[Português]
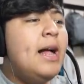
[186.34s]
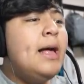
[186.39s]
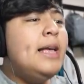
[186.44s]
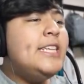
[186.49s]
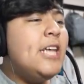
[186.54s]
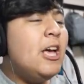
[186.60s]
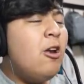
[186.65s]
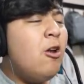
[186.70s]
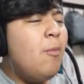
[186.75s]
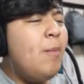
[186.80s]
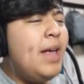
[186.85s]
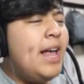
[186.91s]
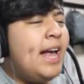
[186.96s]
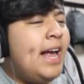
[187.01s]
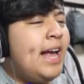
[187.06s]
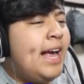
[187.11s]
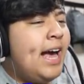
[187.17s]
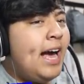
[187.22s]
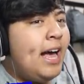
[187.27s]
Se eu não me
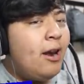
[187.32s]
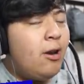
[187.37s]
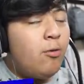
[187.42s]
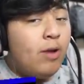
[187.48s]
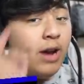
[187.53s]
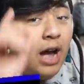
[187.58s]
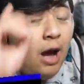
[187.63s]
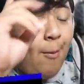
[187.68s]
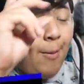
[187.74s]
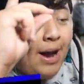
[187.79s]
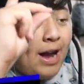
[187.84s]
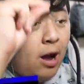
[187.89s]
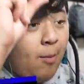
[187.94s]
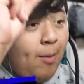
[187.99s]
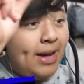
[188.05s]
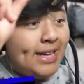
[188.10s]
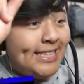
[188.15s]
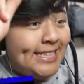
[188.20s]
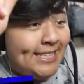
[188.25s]
engano, calma,
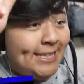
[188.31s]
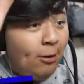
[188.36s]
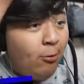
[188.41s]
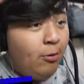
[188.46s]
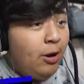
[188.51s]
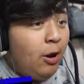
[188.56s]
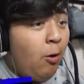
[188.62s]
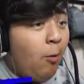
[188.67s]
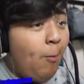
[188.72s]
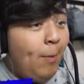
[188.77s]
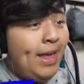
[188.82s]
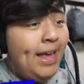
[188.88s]
calma. Se eu não me